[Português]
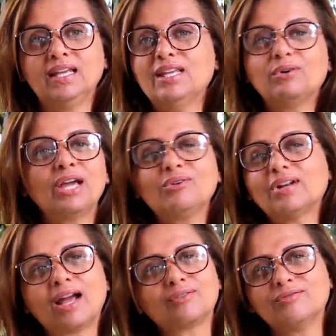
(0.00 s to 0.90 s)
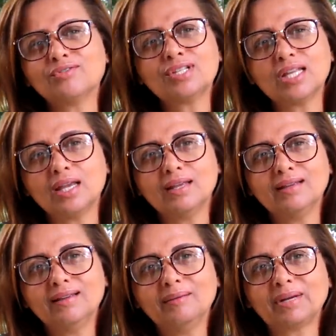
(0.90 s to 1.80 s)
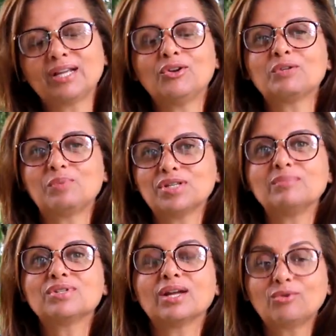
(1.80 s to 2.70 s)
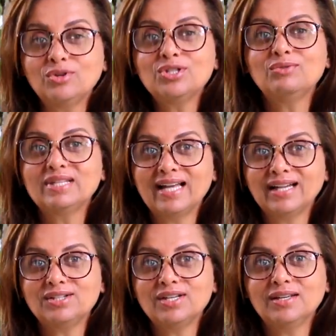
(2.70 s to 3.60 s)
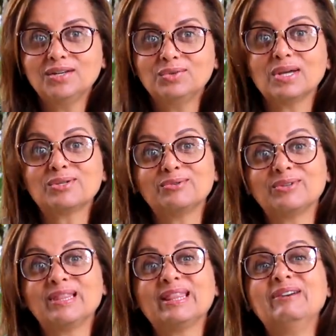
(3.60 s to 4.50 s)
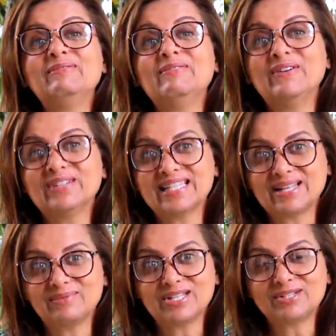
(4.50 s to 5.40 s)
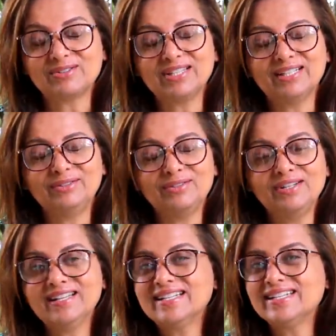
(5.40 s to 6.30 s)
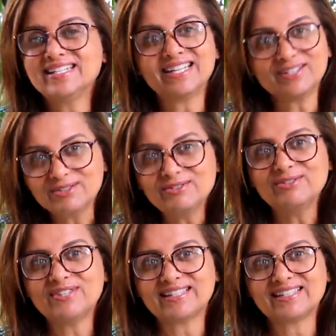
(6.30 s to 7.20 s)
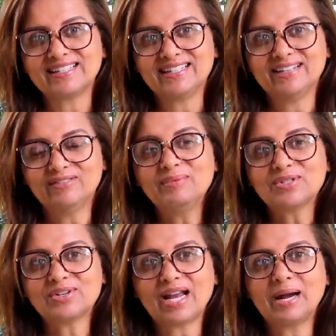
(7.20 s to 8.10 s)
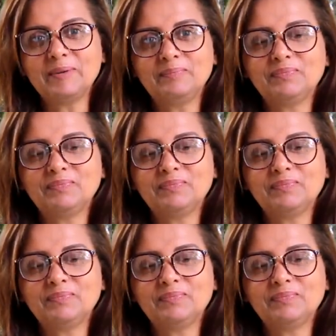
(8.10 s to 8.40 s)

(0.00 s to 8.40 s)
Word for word: e eu quero orar com você para que nós possamos dar continuidade no assunto tão bom que estamos estudando, Jesus. Vamos orar?